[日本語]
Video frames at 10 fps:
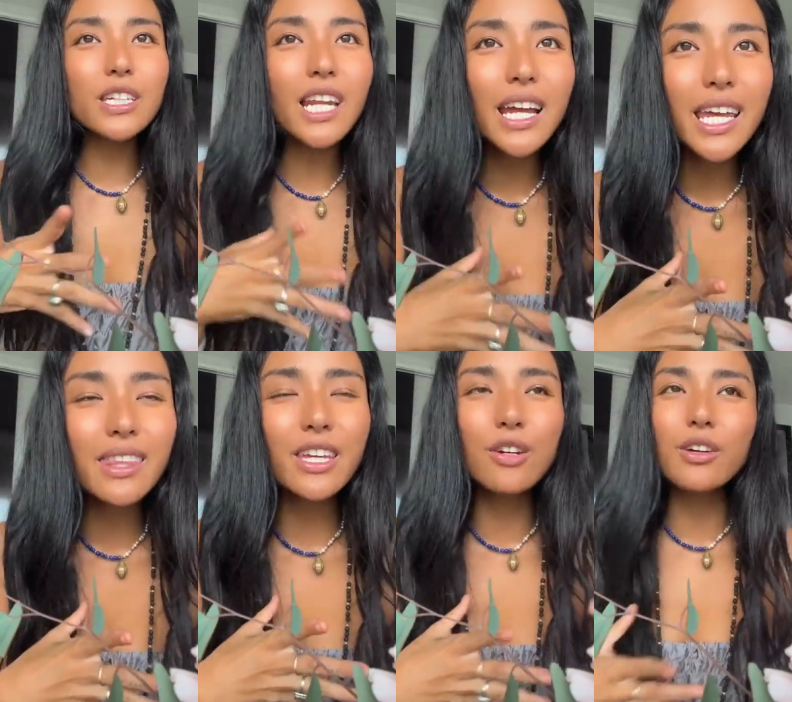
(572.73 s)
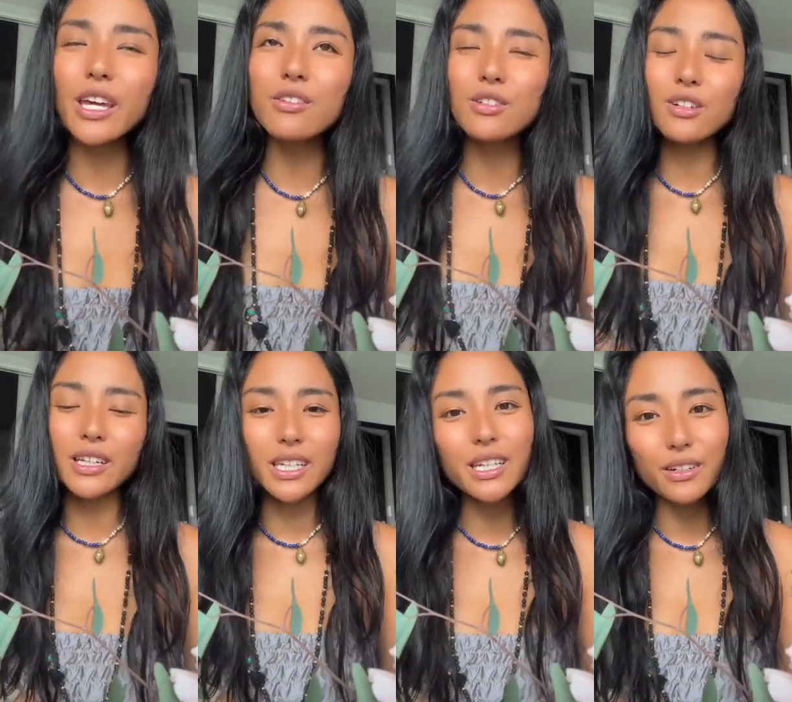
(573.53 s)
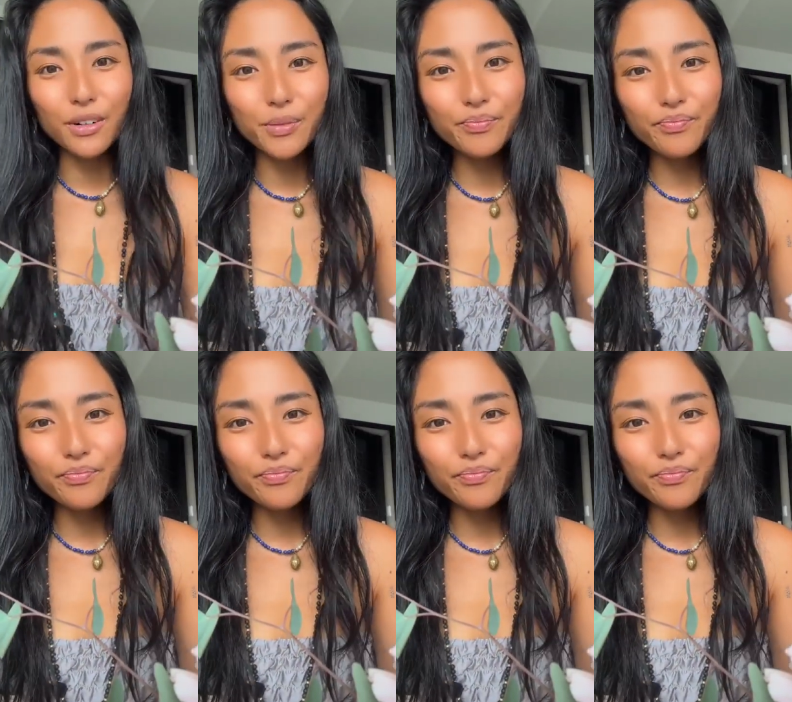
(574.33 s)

広げて、広げることができるの。